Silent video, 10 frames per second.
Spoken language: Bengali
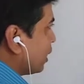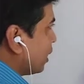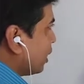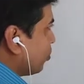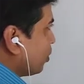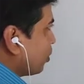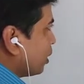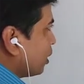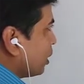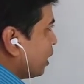এই
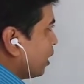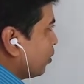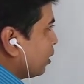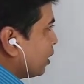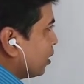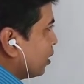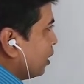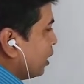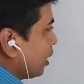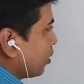এই আয়নে
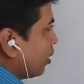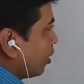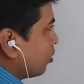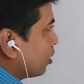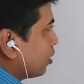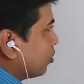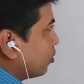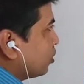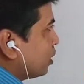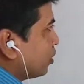এখন কিন্তু
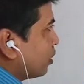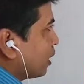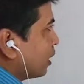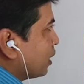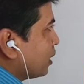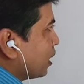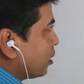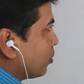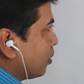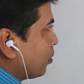যেহেতু এখানে চার্জ
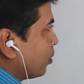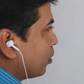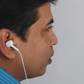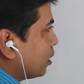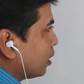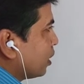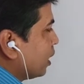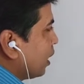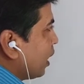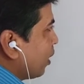প্রাপ্ত হয়েছে
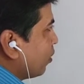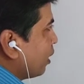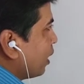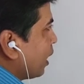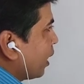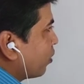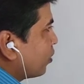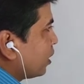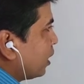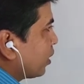এখন আর
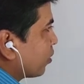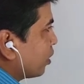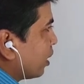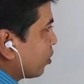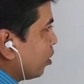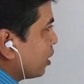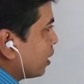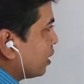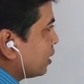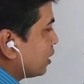এগারোটি ইলেকট্রন নাই কয়টা
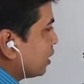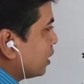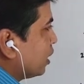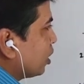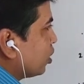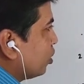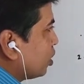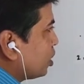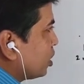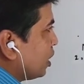আছে
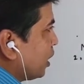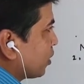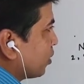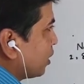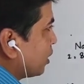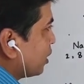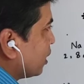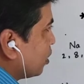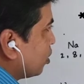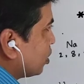দশটি ইলেকট্রন আছে
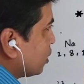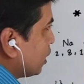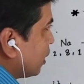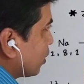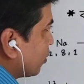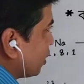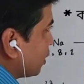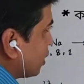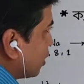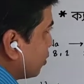তাহলে দশটি ইলেকট্রনের
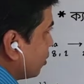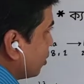চার্জ হলো